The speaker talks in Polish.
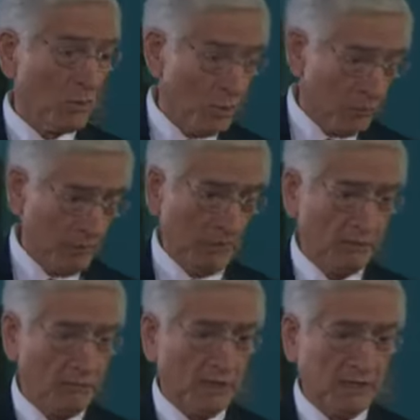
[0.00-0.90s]
byłyby
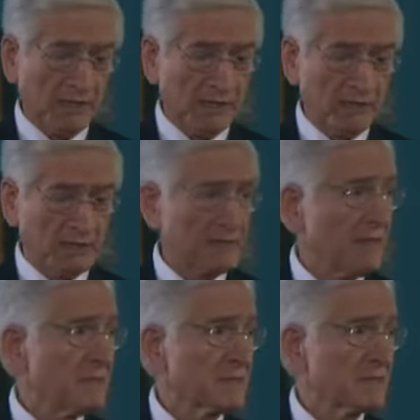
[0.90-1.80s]
większe
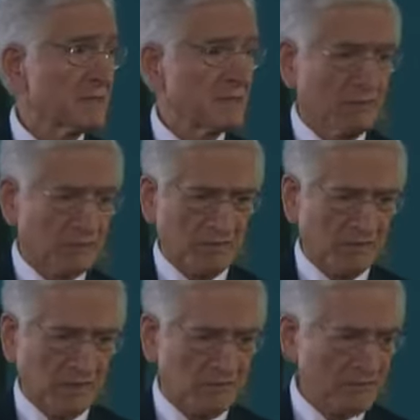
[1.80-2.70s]
komplikacje.
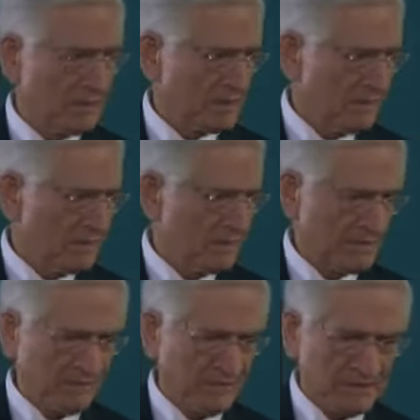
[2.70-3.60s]
Najważniejsze, że dał pani
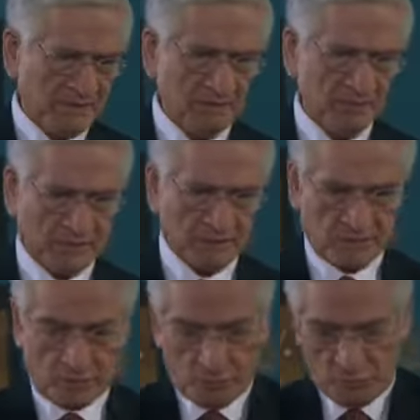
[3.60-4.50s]
klucze.
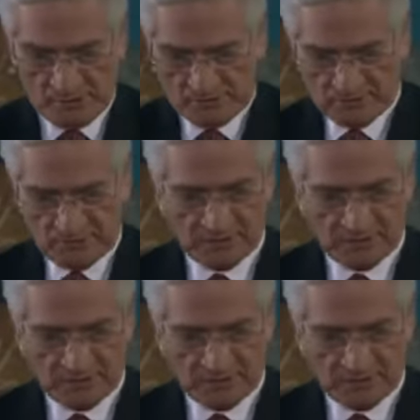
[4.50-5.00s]
Inaczej byłoby